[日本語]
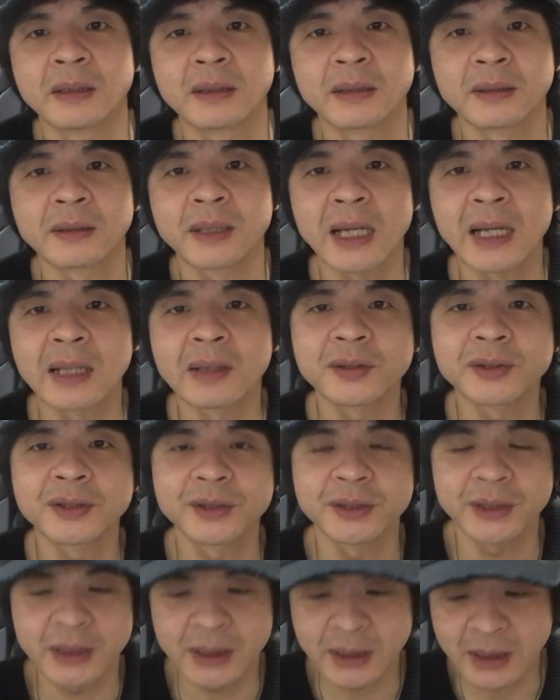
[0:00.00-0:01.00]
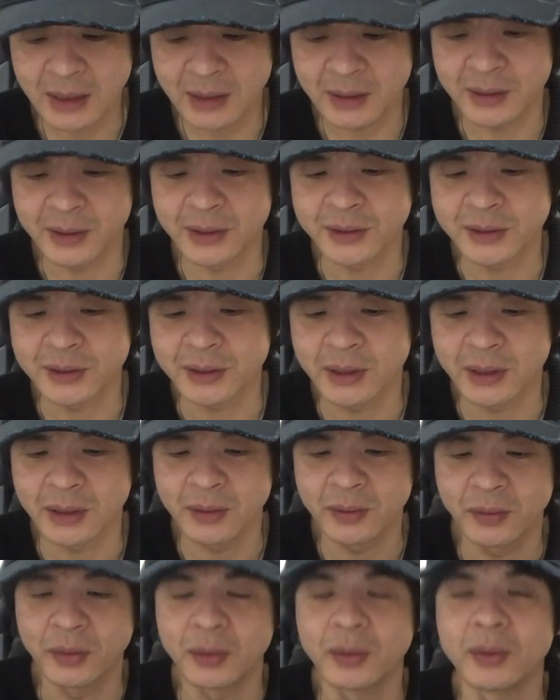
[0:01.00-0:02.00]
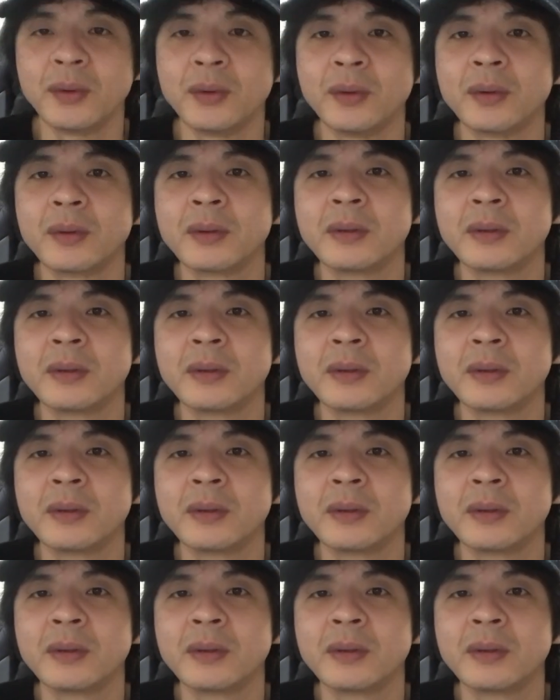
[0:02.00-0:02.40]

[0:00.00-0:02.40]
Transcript: であの次なんですけど